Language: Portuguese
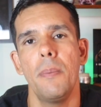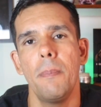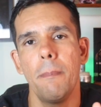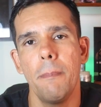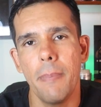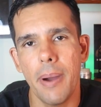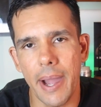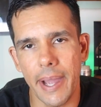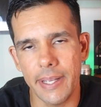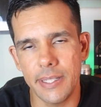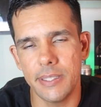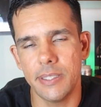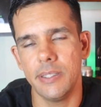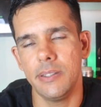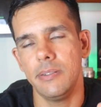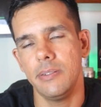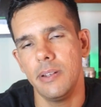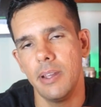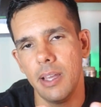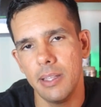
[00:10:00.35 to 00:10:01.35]
mais
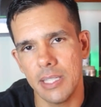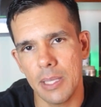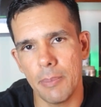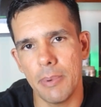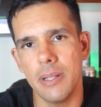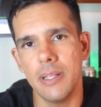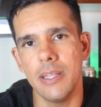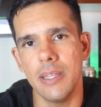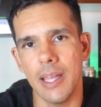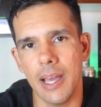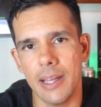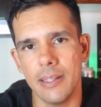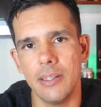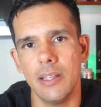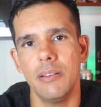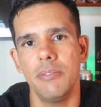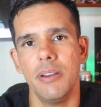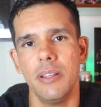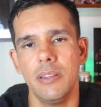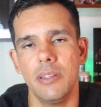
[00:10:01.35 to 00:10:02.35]

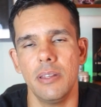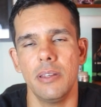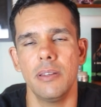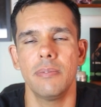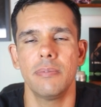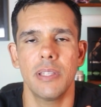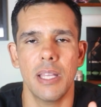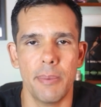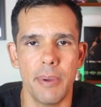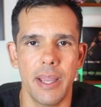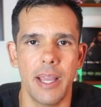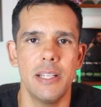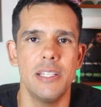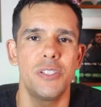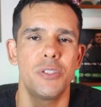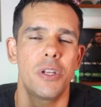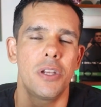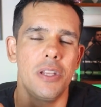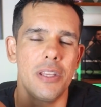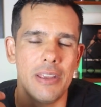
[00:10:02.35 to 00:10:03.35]
rentabilidade ele vai ter. Sabe aquela
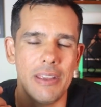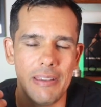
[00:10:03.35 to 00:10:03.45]
história de